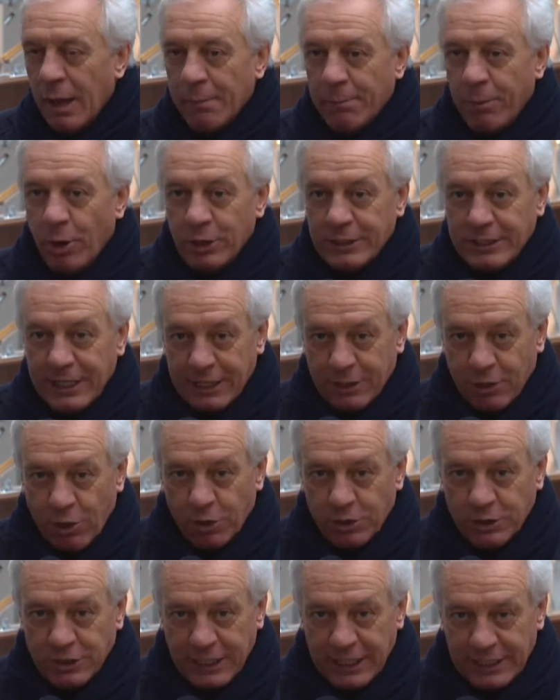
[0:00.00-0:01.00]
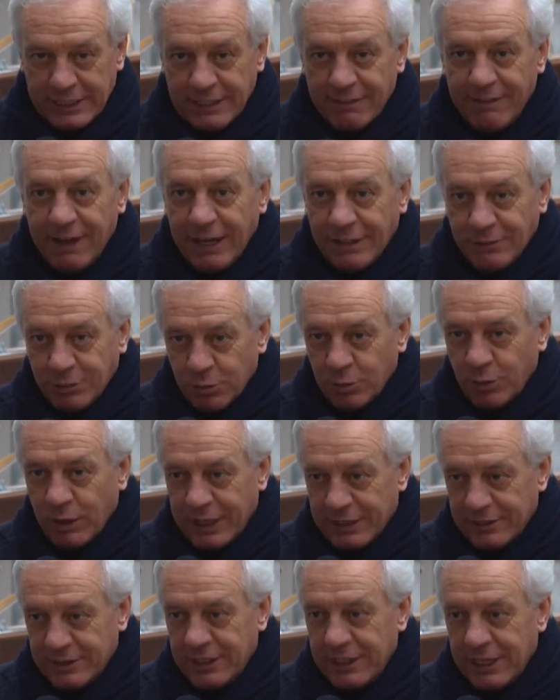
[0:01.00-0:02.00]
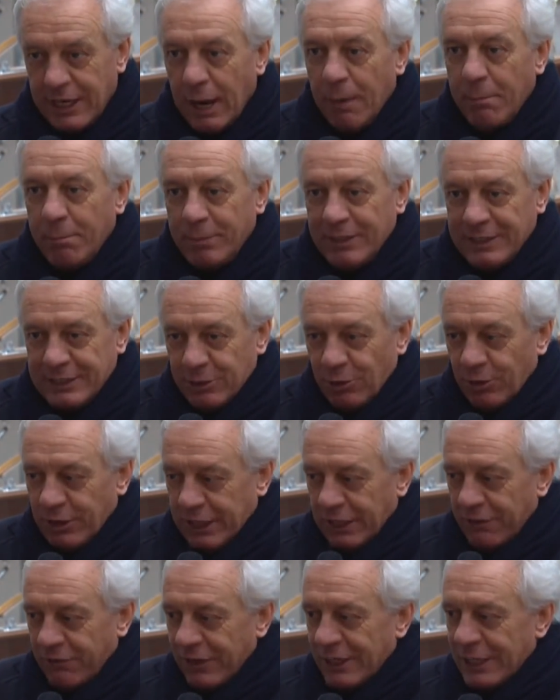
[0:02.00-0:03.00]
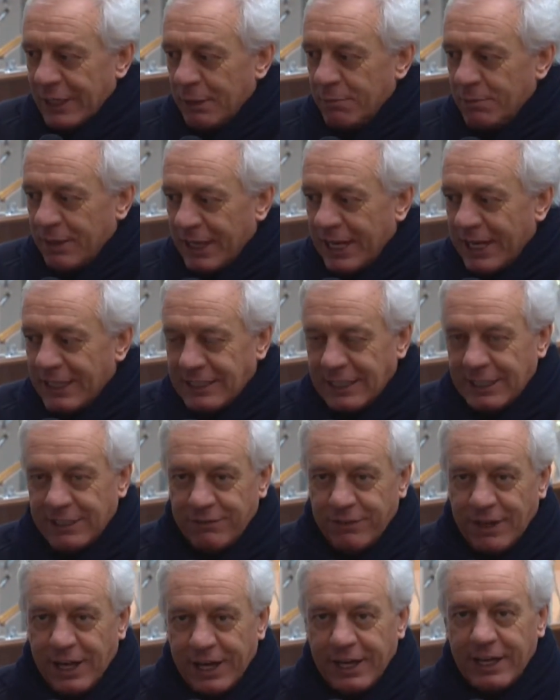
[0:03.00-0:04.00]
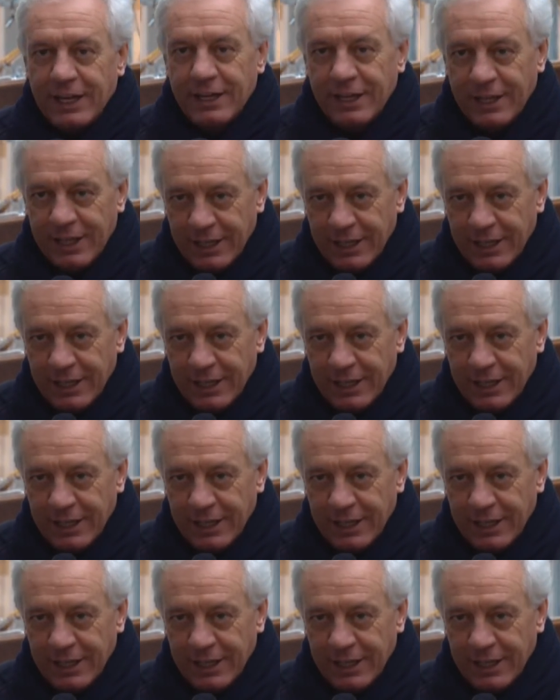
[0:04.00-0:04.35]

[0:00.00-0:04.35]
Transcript: poi ti accorgi che se vai all'Istituto Casini l'ambizione dei figli degli immigrati è di fare